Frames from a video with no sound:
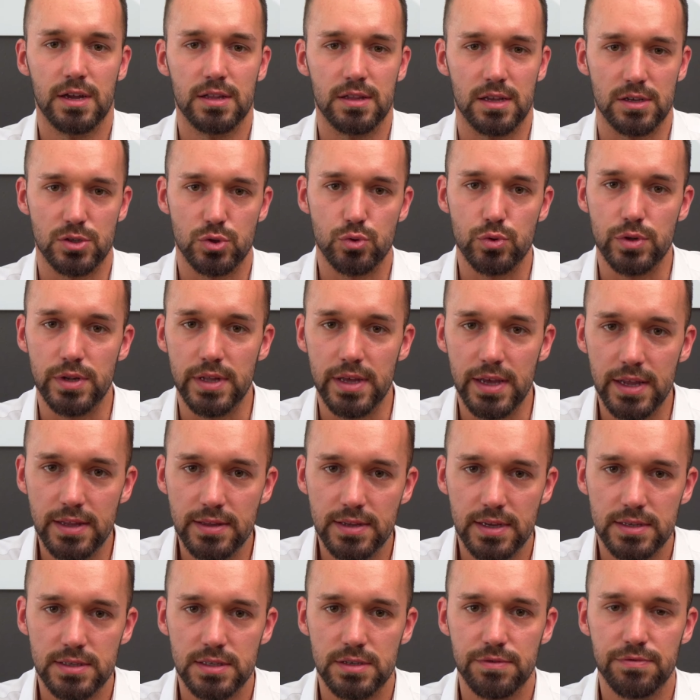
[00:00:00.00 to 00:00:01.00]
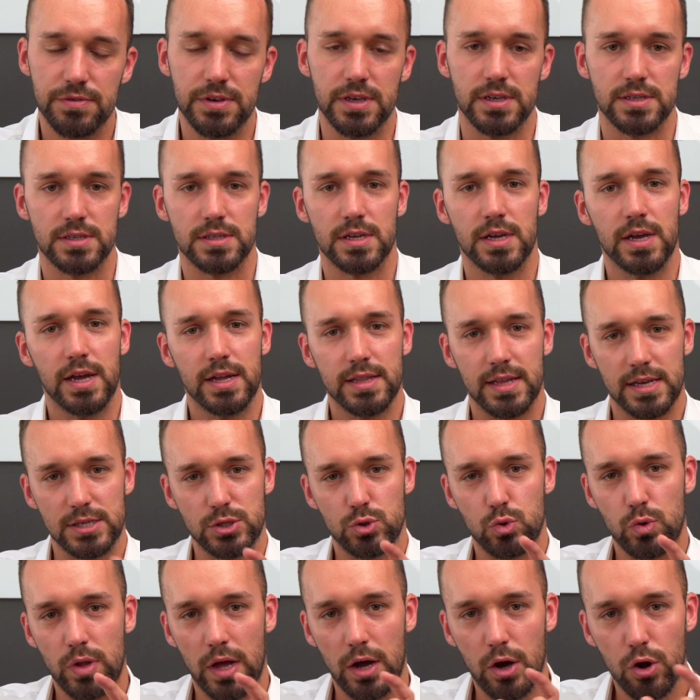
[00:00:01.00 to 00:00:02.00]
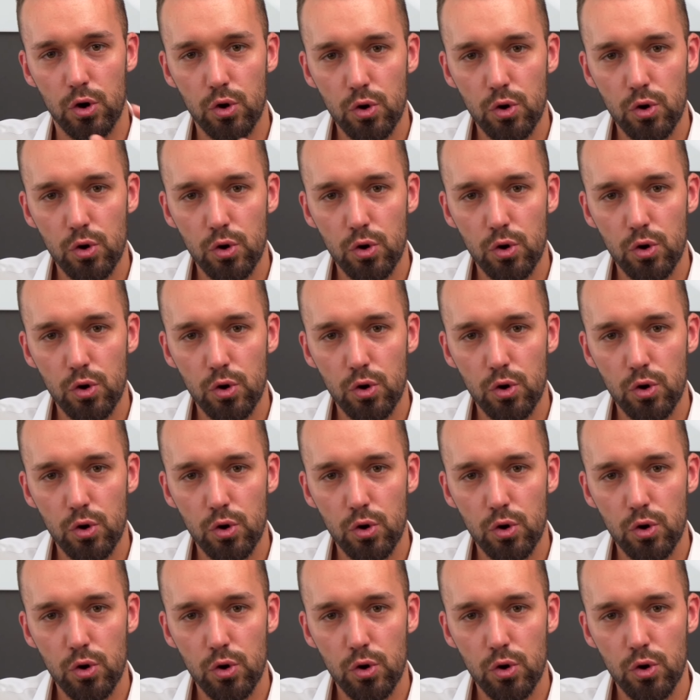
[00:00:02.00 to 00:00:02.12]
dass du ihn intensivierst, dass du nach